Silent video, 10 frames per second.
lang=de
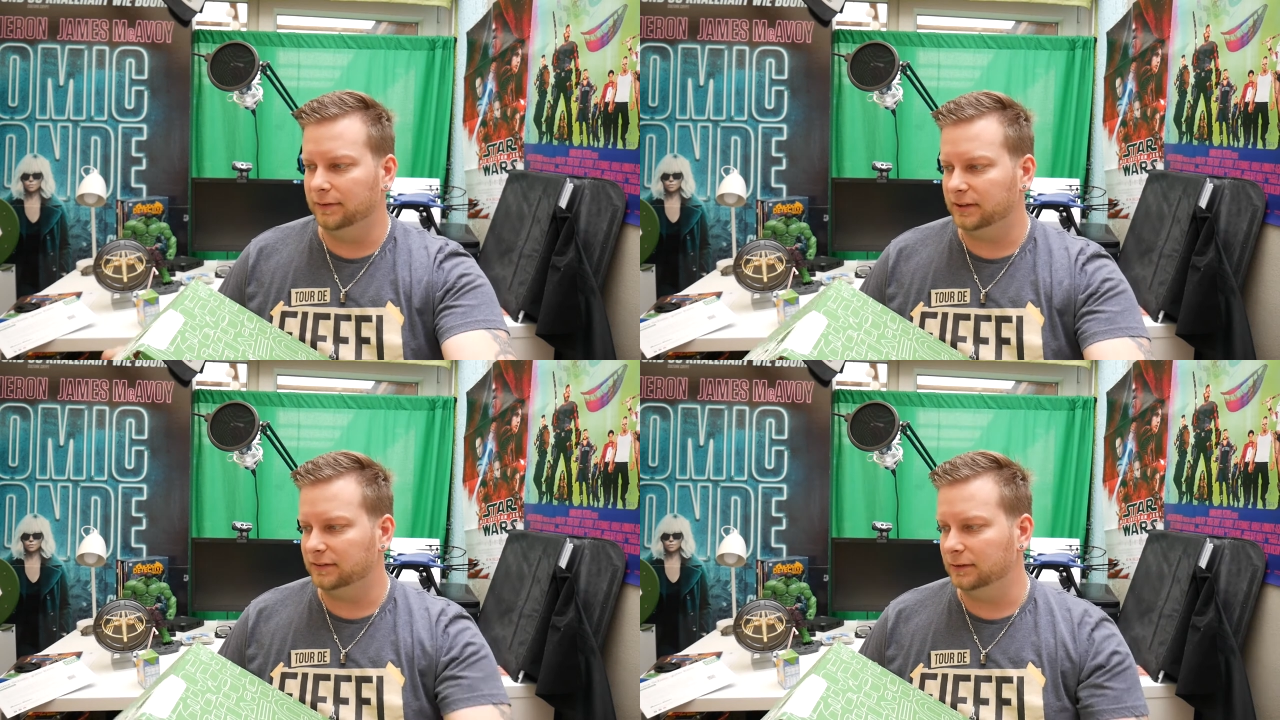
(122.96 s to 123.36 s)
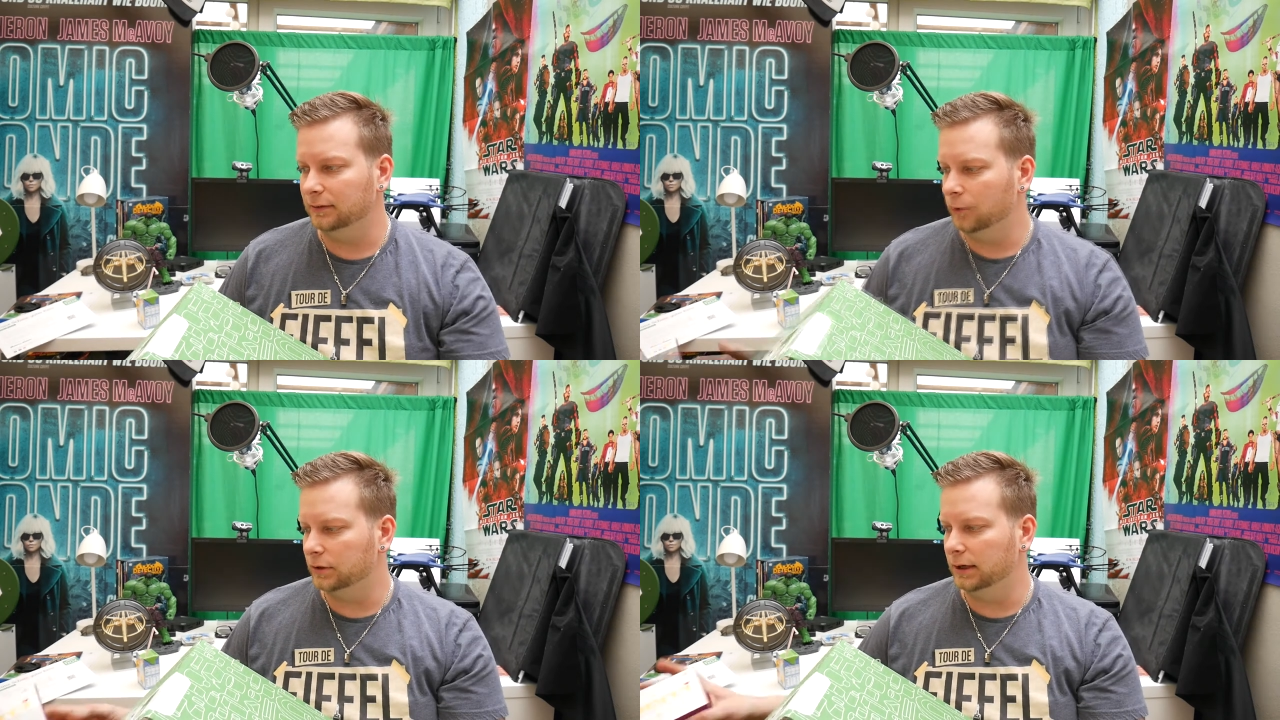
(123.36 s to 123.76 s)
Was hast du?
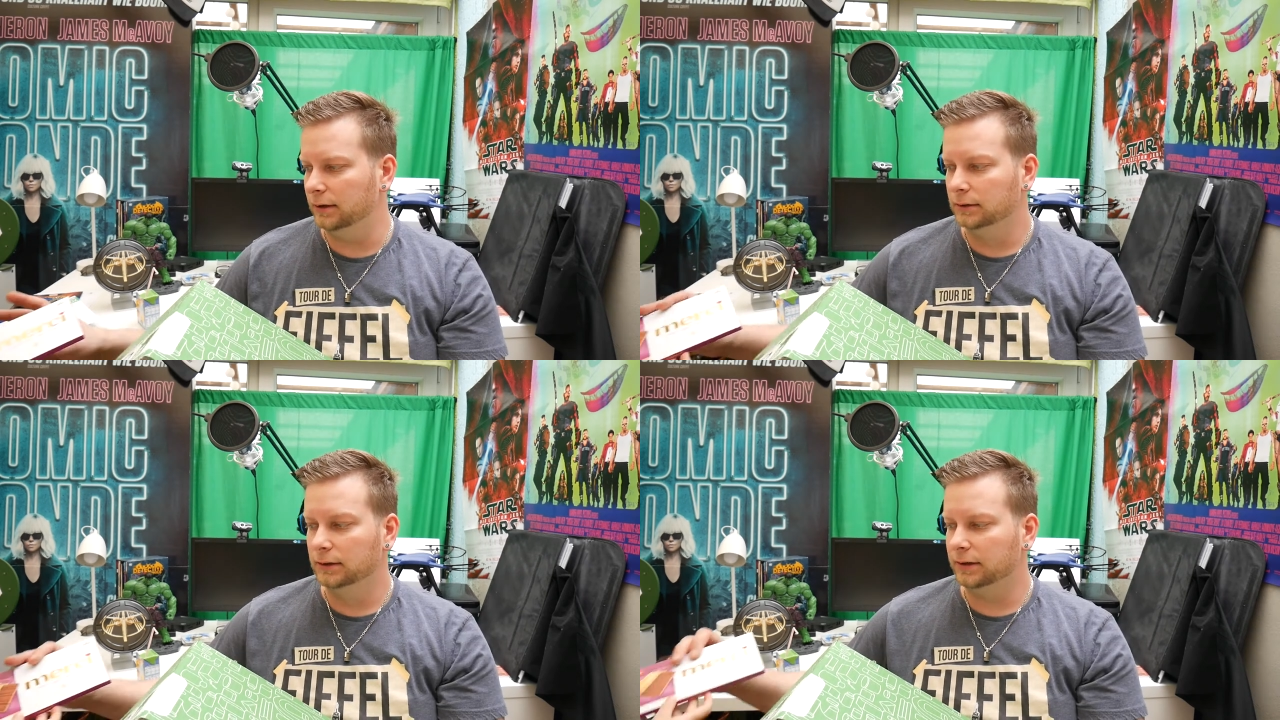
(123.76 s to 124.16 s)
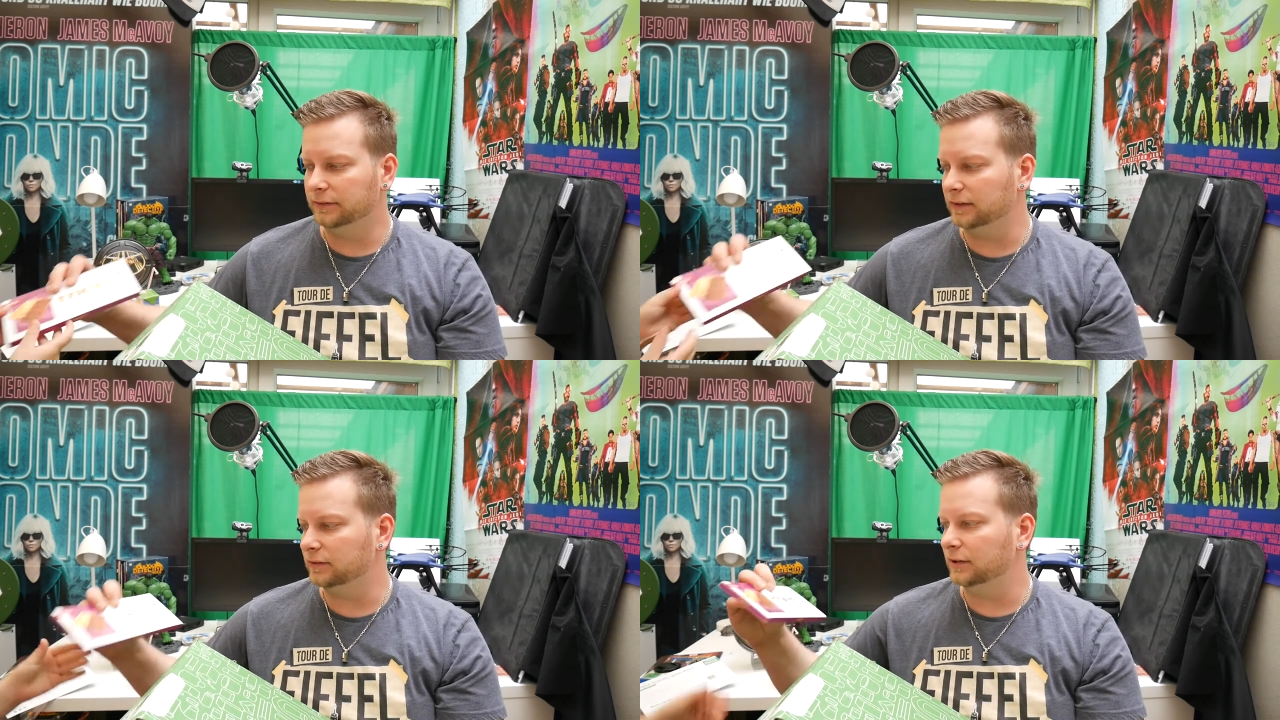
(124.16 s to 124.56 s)
Okay, das
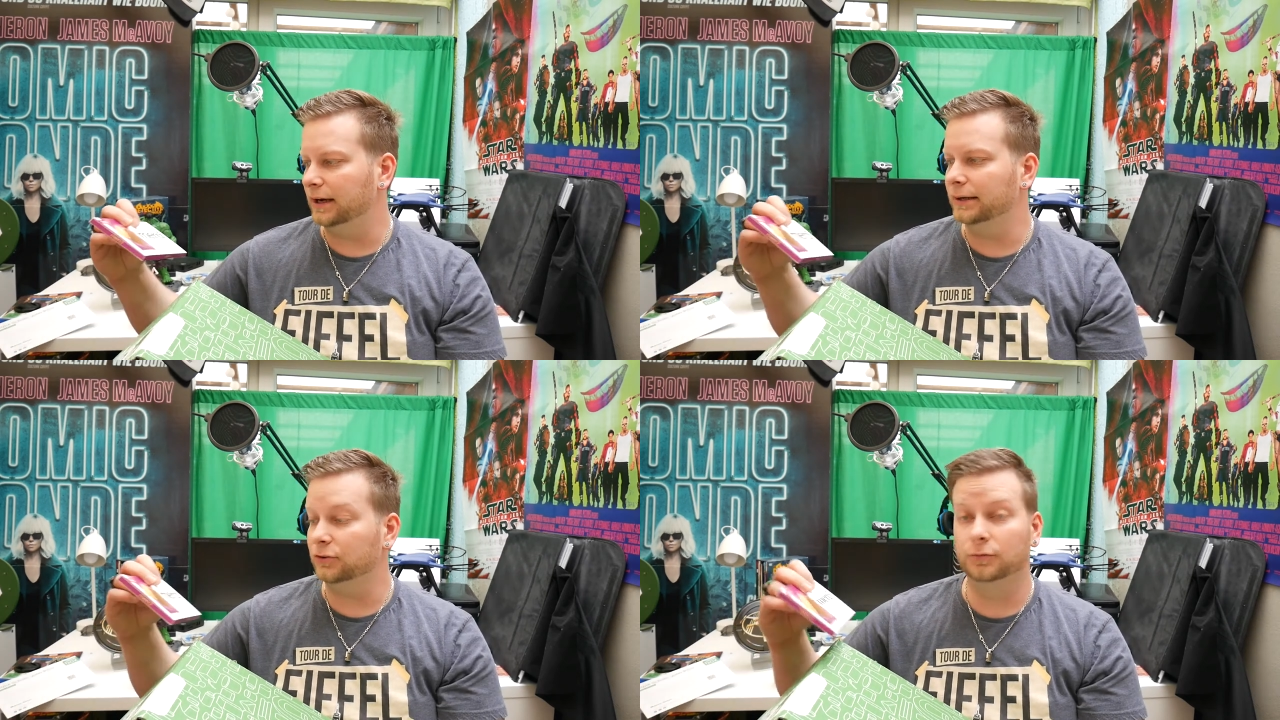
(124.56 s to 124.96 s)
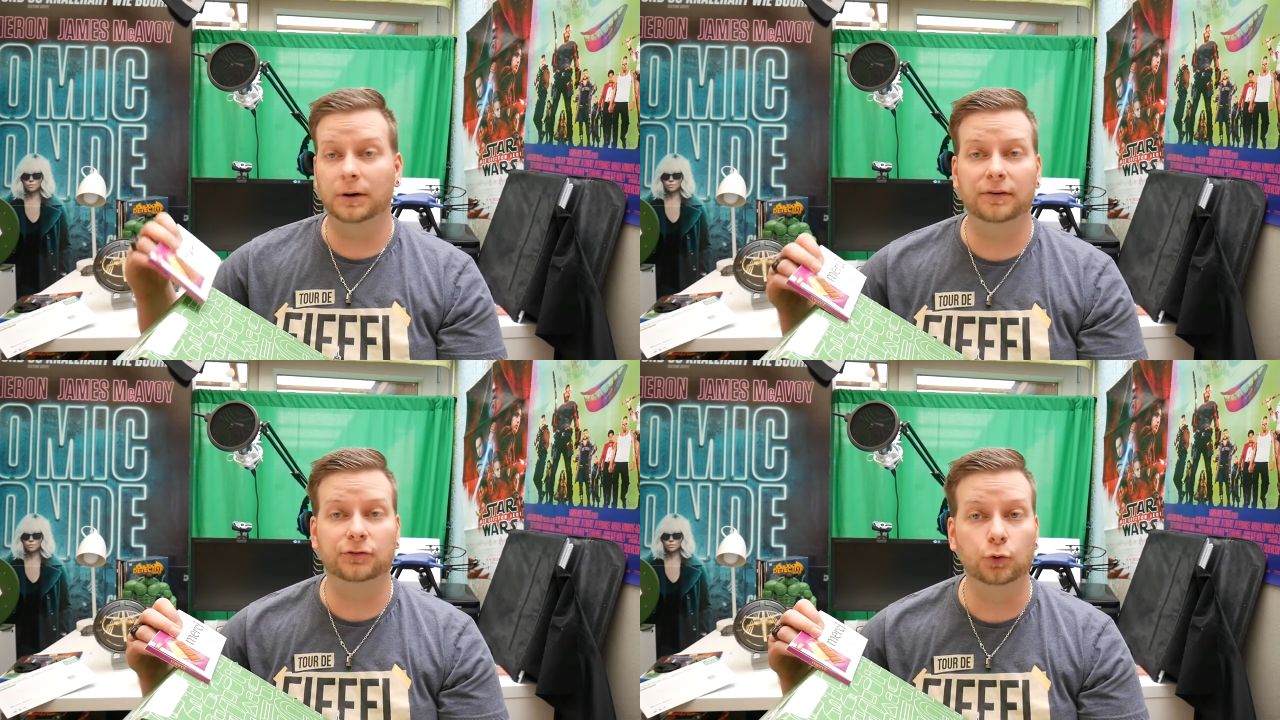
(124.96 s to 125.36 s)
erste Teil ist schon mal
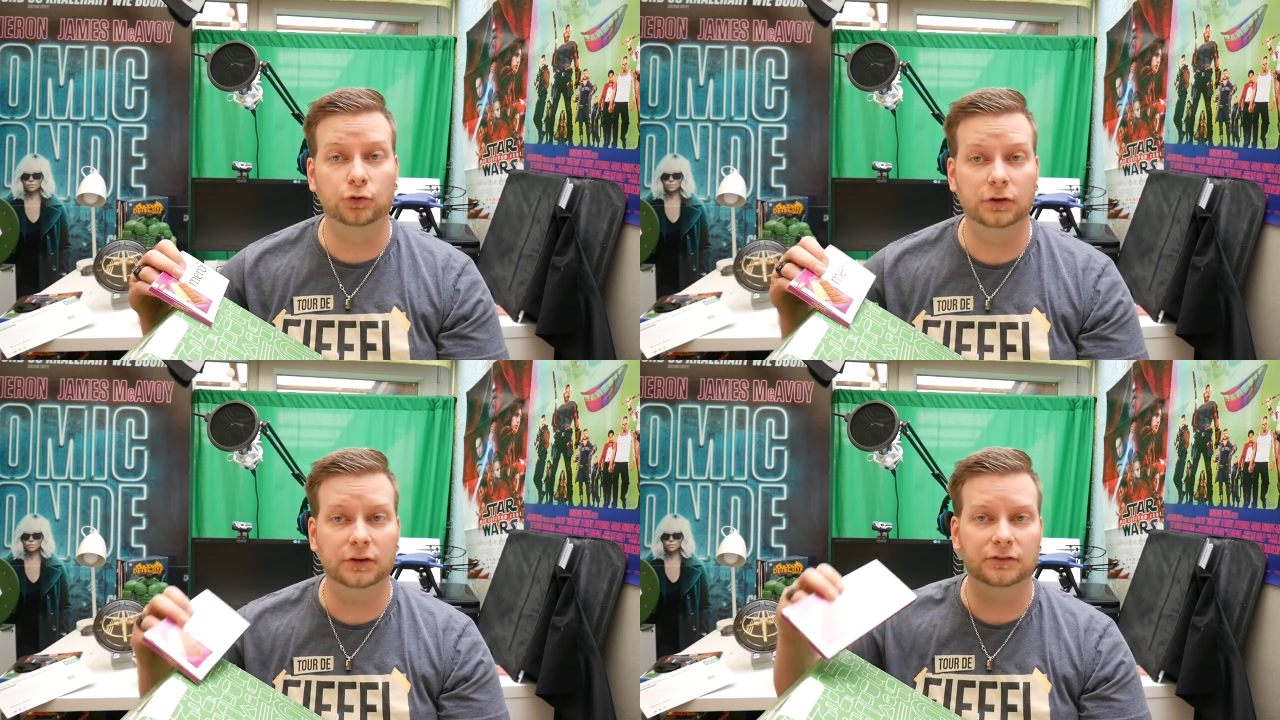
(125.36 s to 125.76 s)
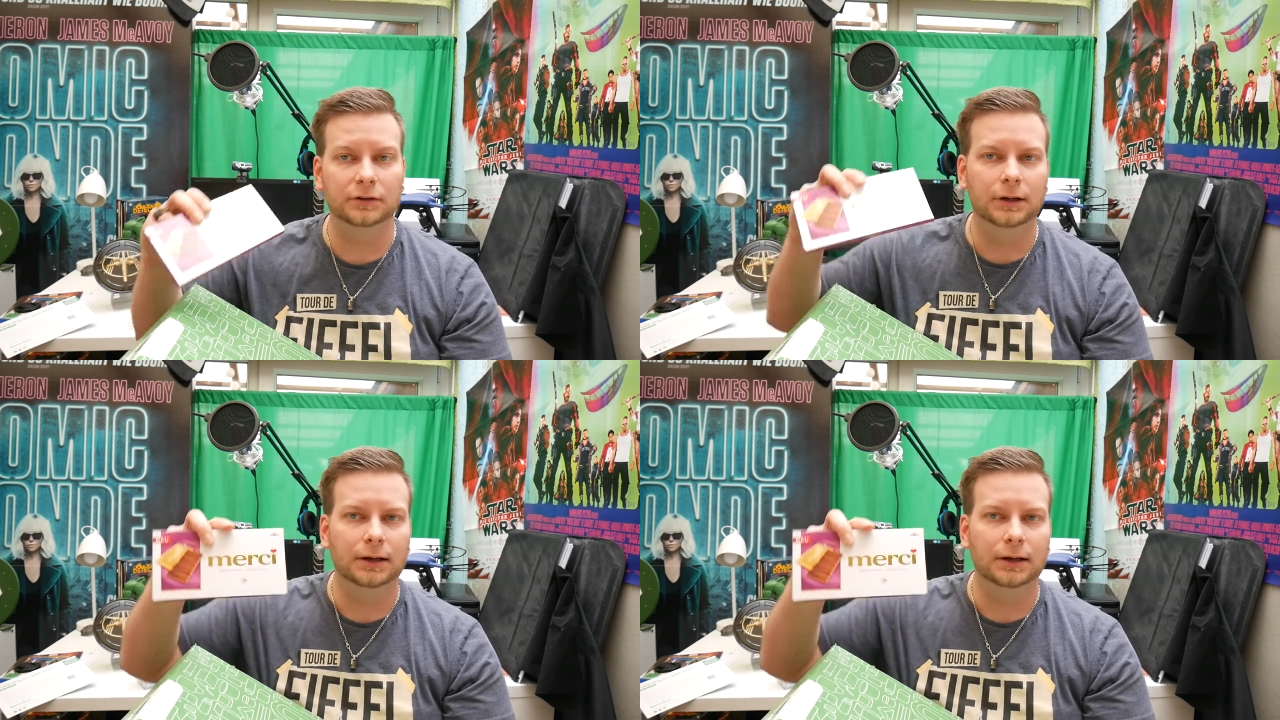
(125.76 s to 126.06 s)
was Süßes.